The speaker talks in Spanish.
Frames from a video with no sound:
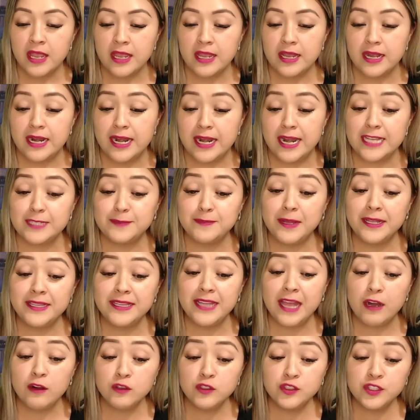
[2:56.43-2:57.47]
les
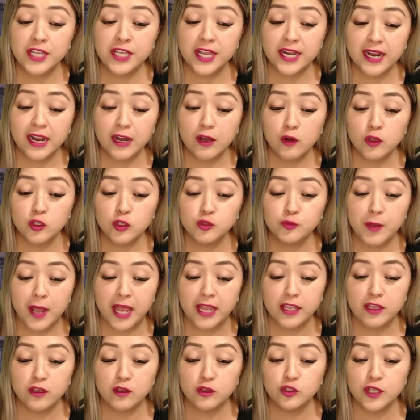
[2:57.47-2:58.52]
mandaron cerrar los
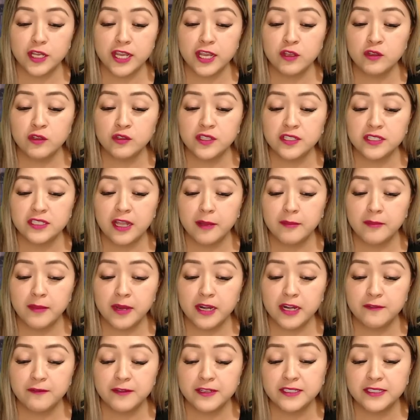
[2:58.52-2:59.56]
baños, ellos estaban
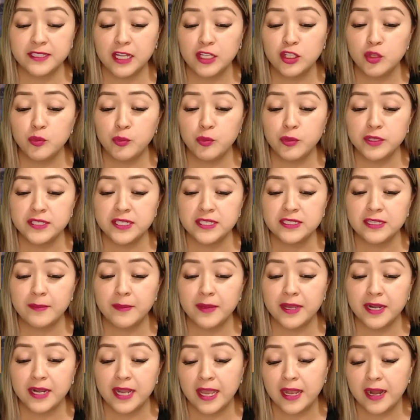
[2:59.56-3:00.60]
manifestando pues de esta
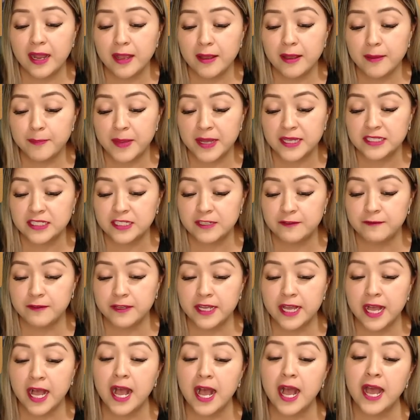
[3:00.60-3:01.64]
manera
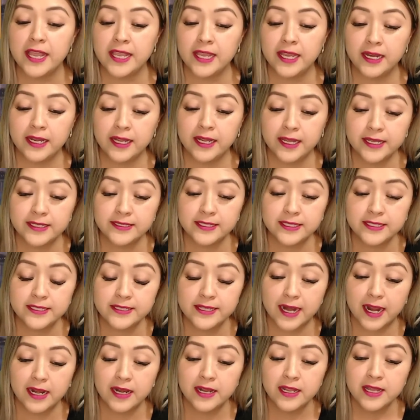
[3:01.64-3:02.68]
pacífica ahí en Eje
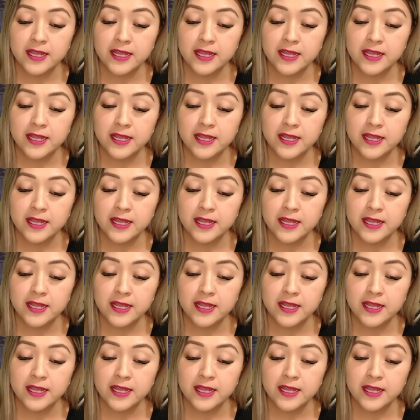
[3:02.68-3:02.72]
Central,